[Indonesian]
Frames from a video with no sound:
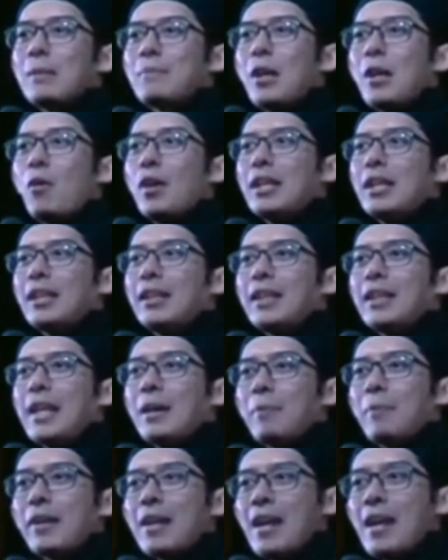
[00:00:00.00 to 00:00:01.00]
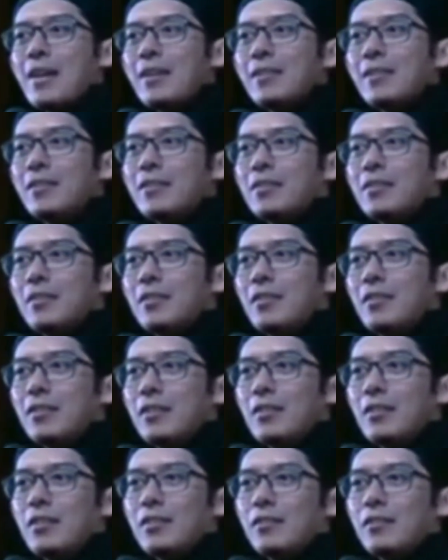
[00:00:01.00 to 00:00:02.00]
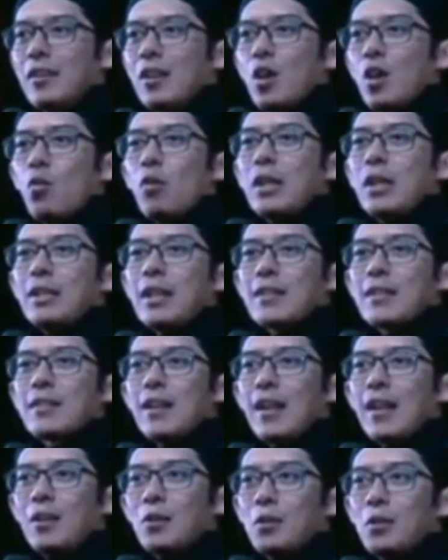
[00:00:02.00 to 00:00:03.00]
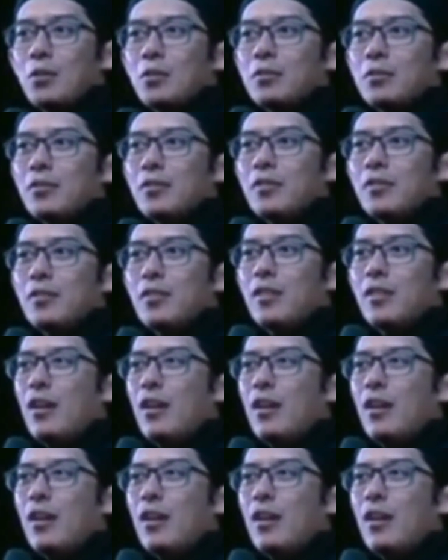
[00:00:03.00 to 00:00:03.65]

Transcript: konsepnya wanita tidak pernah. Wanita selalu.